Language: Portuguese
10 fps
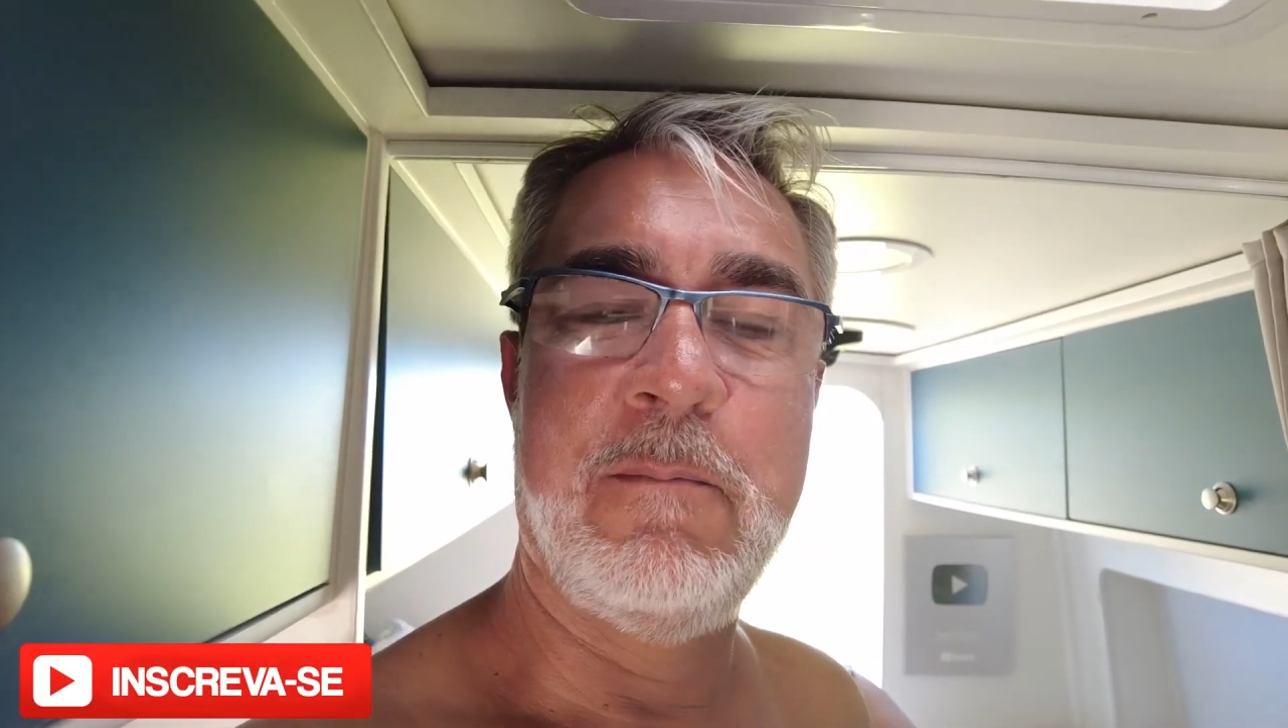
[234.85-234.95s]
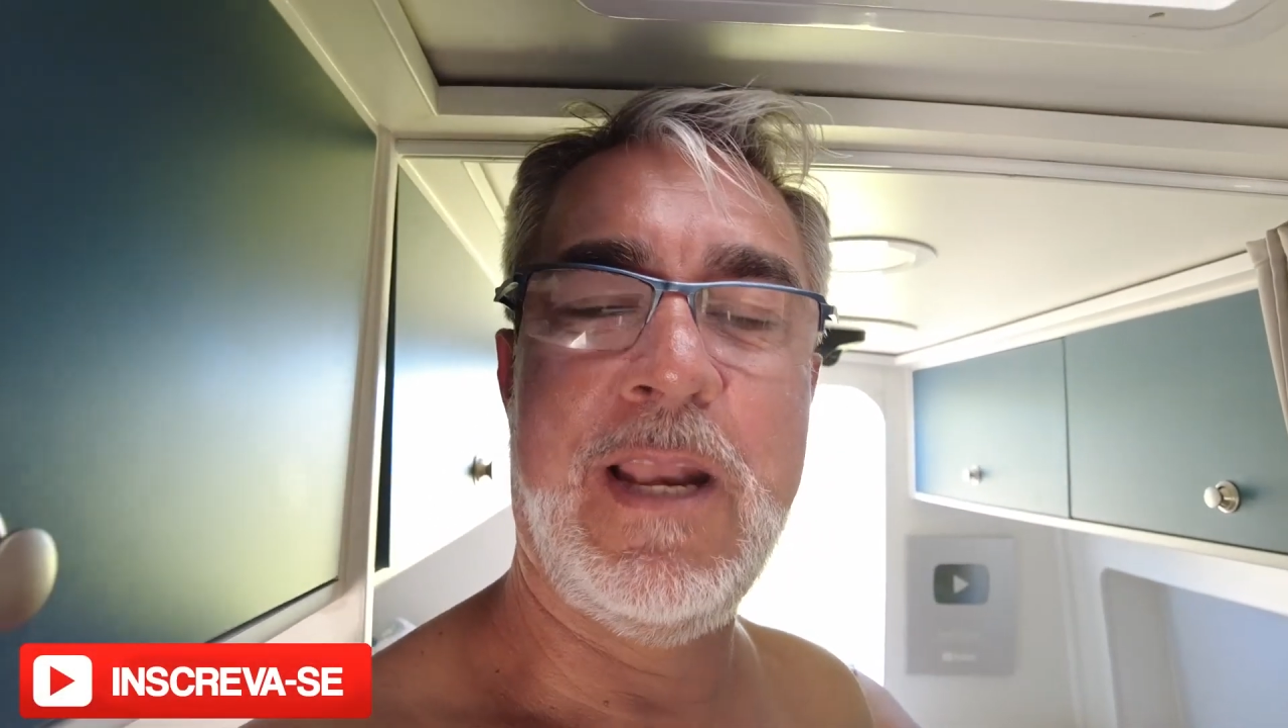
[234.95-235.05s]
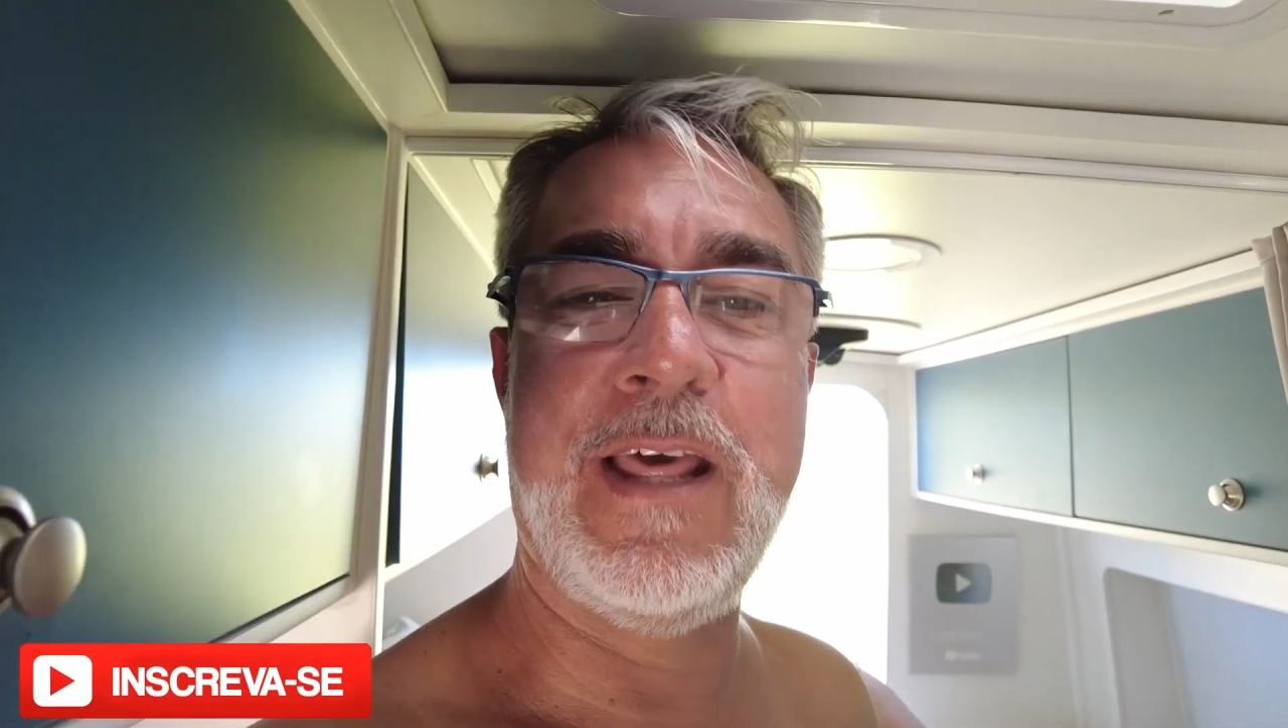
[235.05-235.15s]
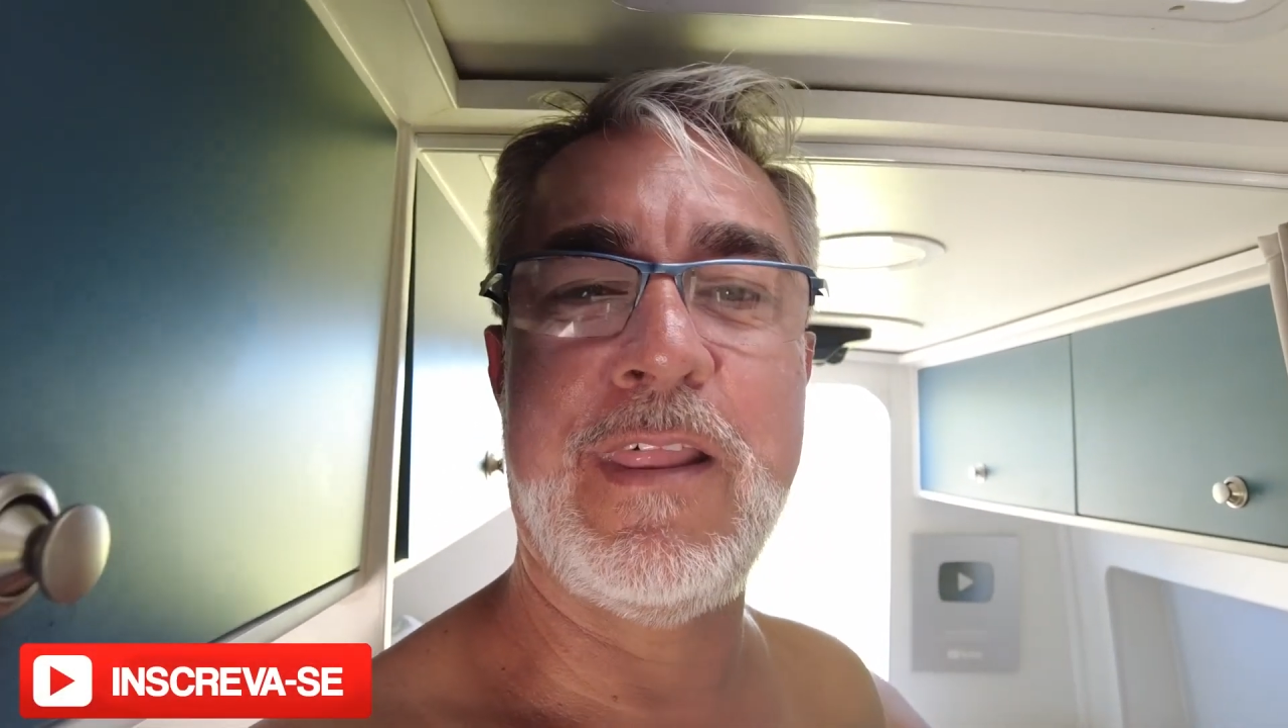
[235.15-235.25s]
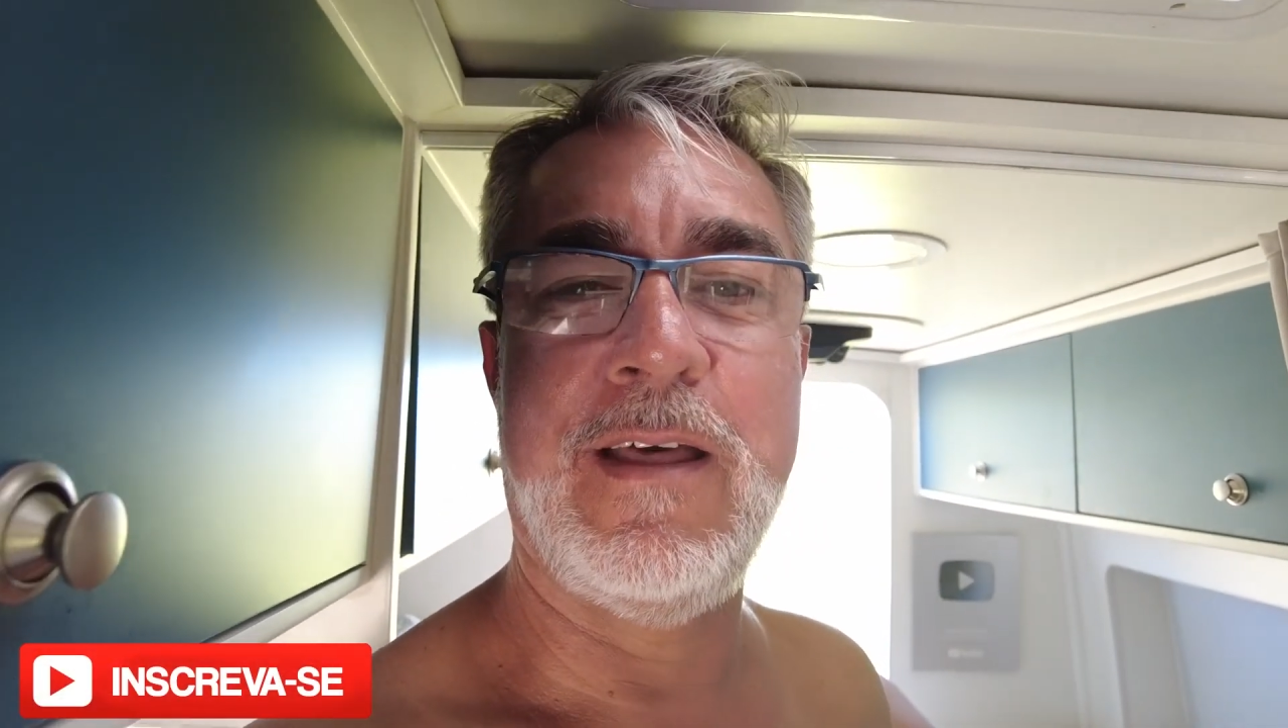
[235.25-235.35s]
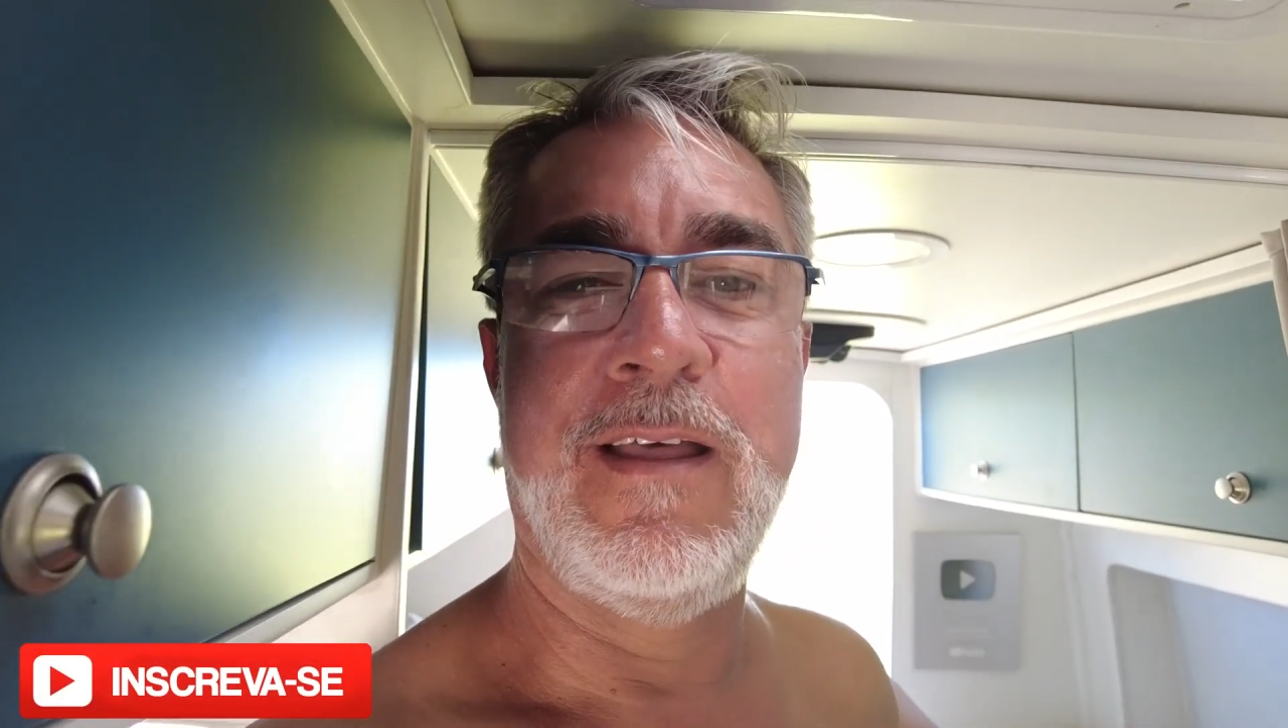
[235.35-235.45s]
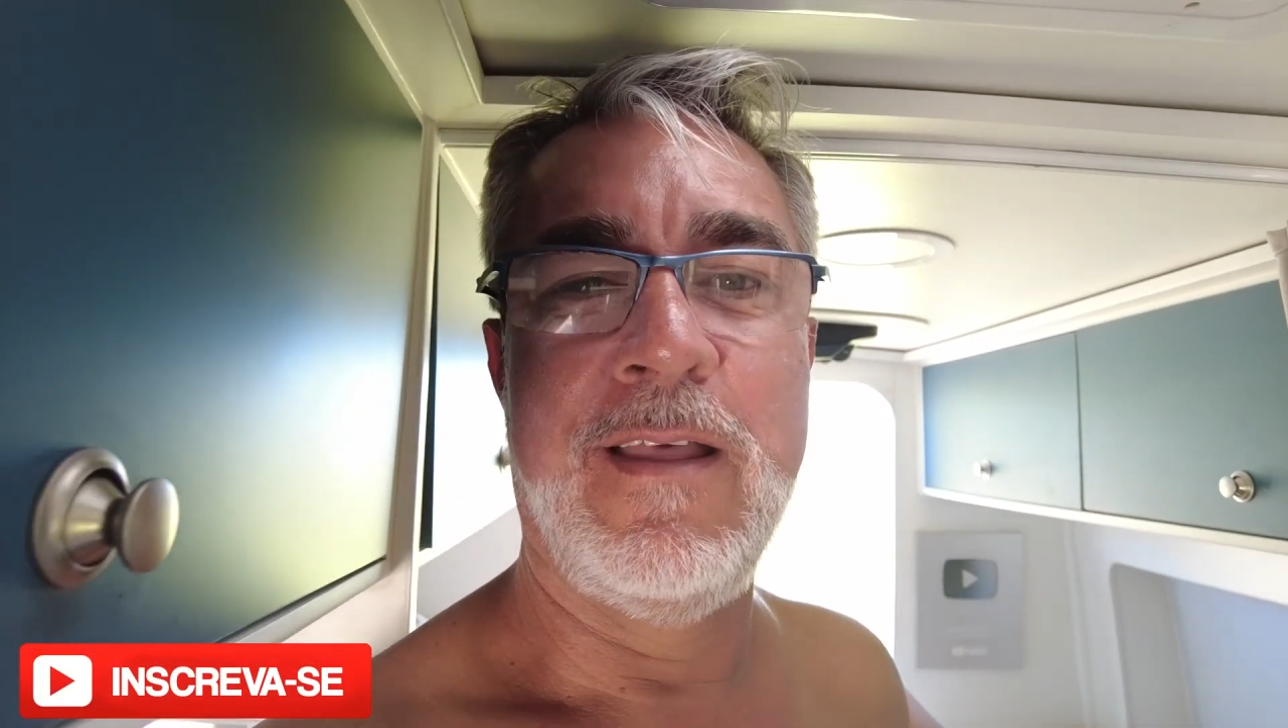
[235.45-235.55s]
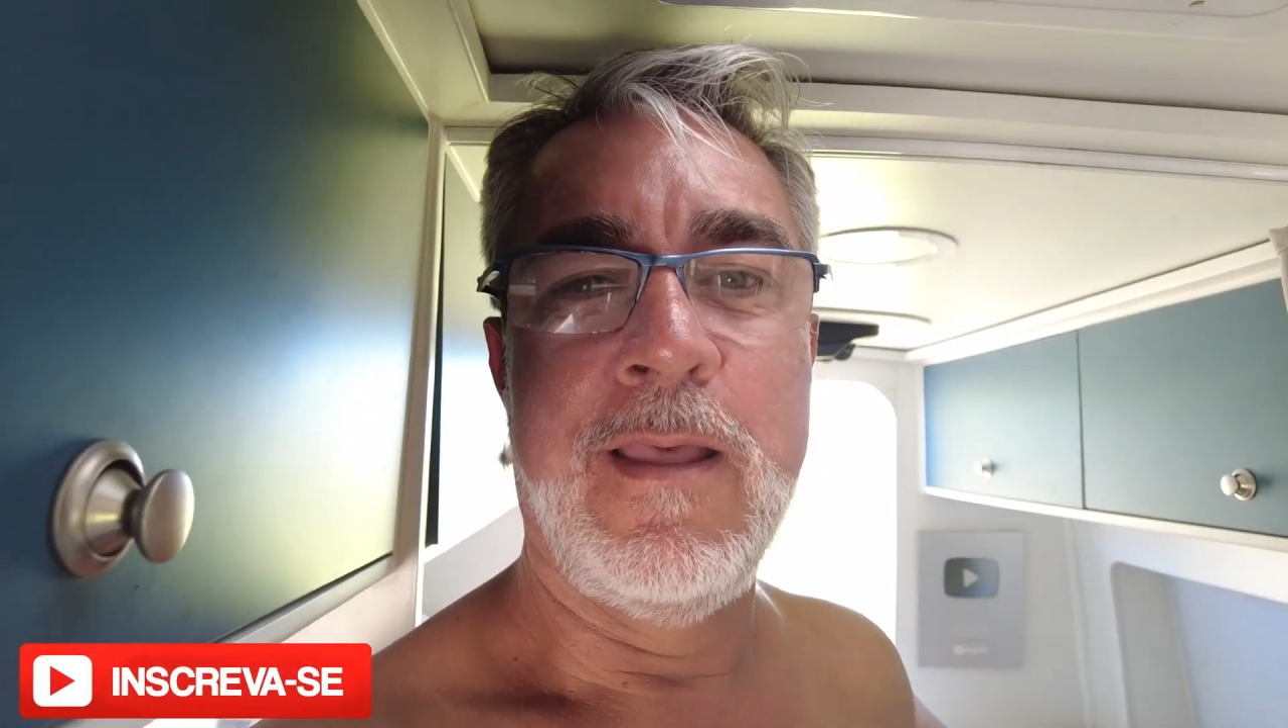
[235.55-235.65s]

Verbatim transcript: Beleza?